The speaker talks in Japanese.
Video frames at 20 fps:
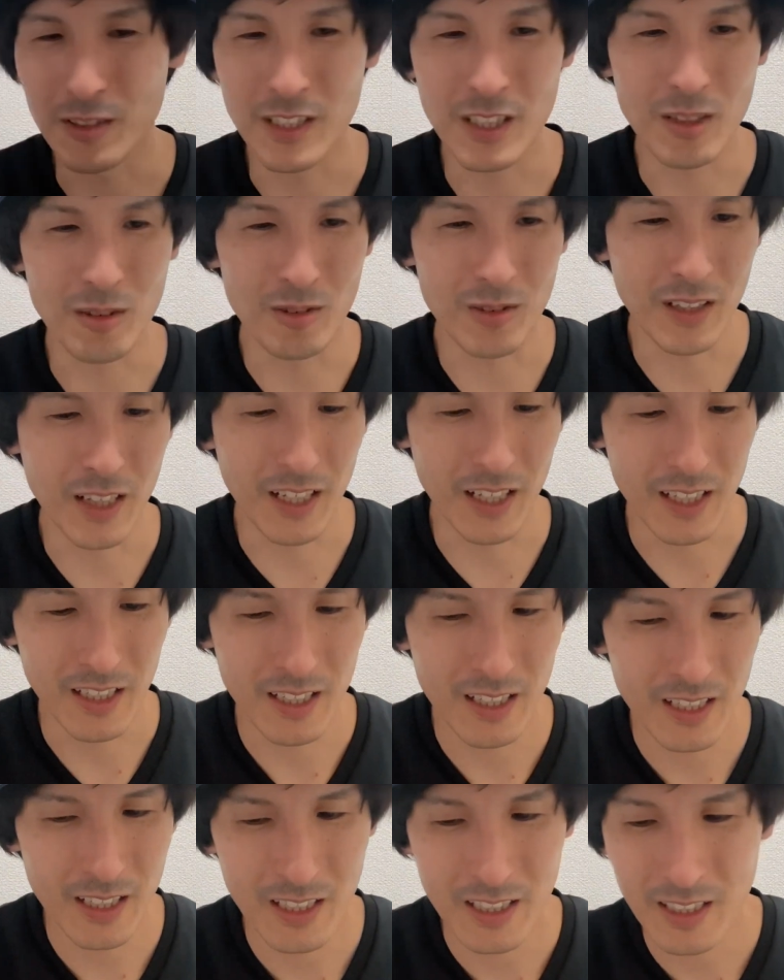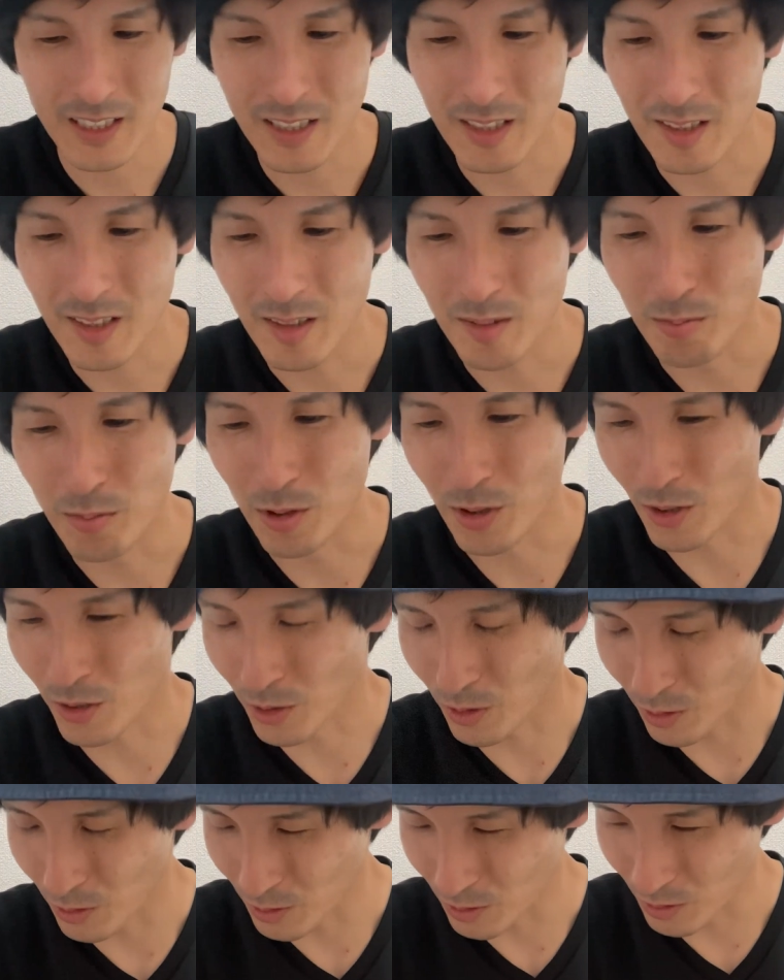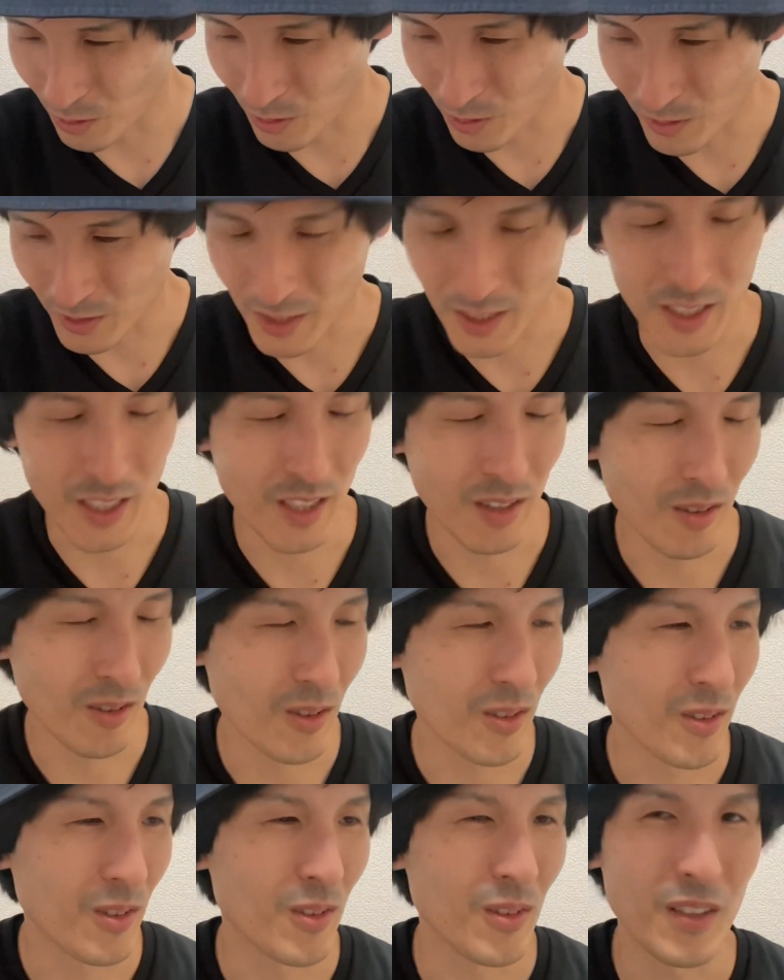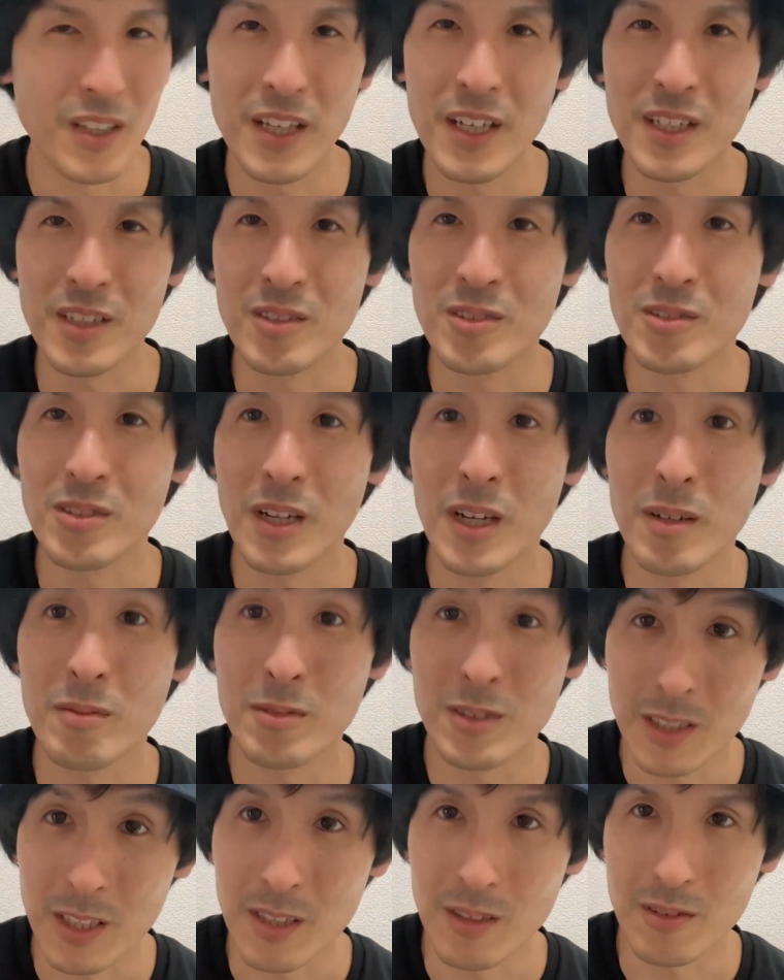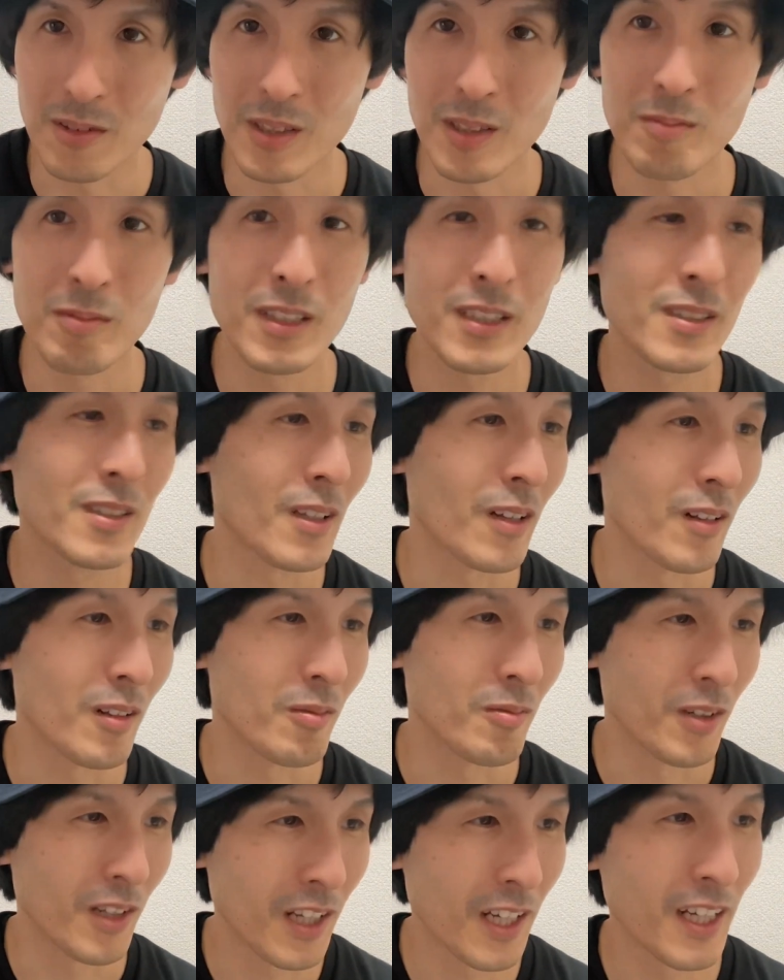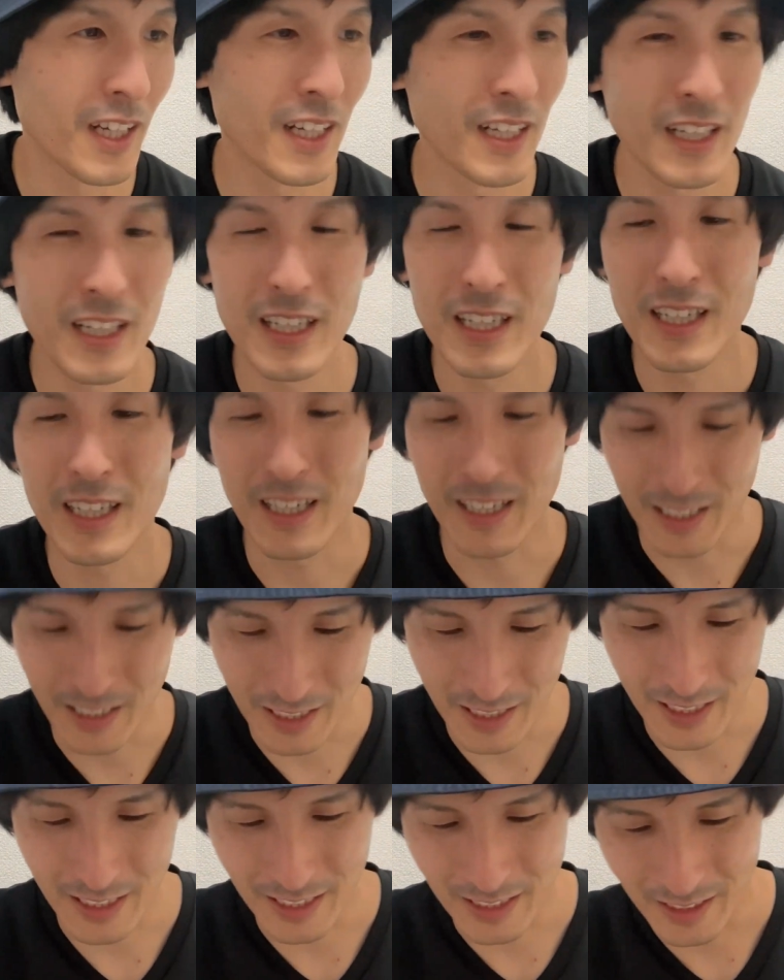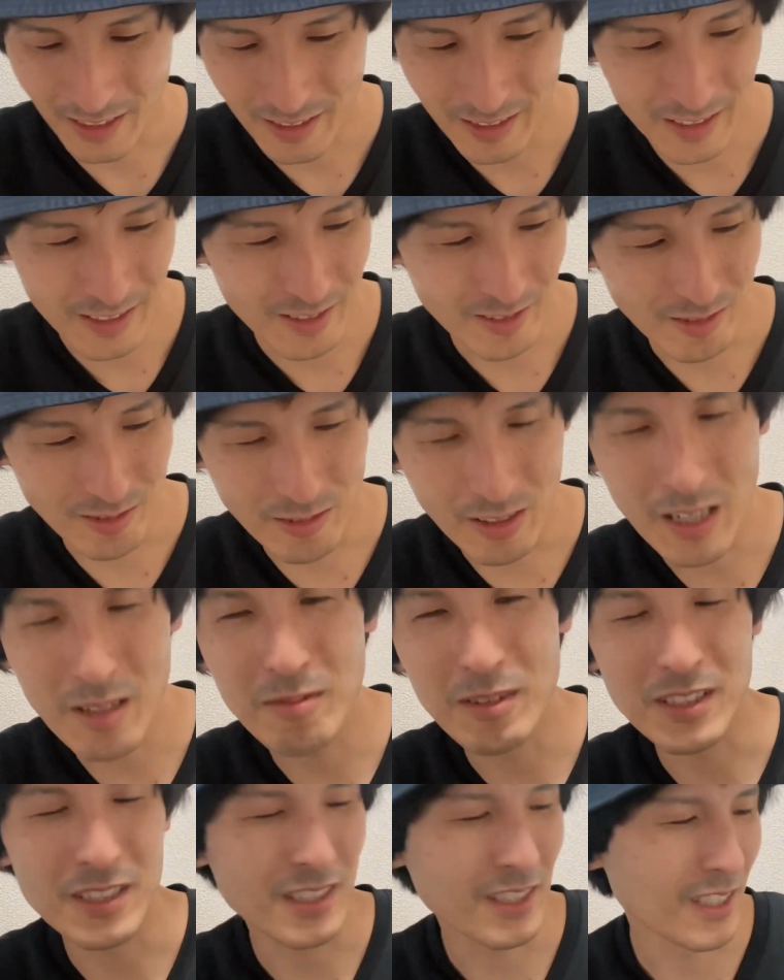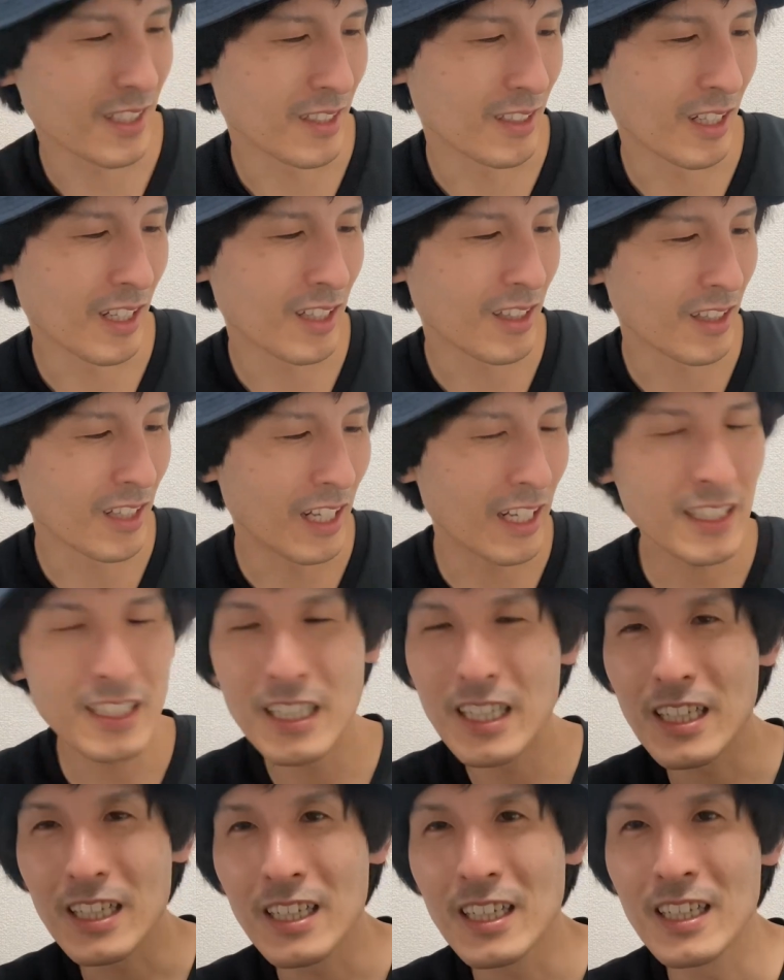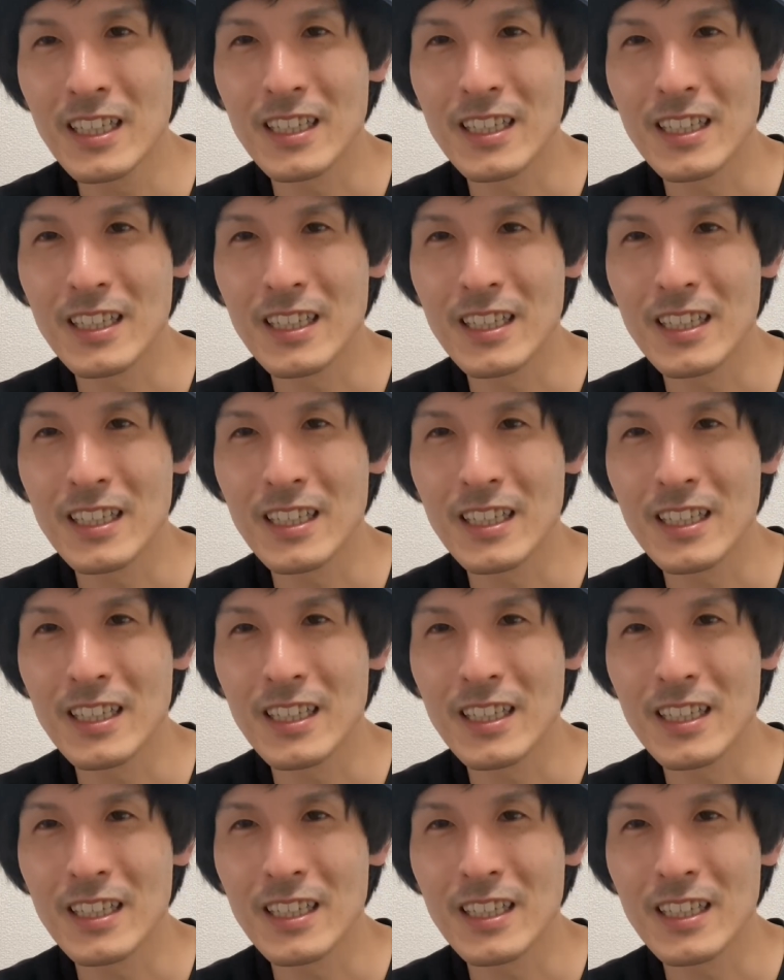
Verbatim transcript: 出てこないもののことを、人間のことをね、幽霊部員と言いますけれどもね、裏飯屋、何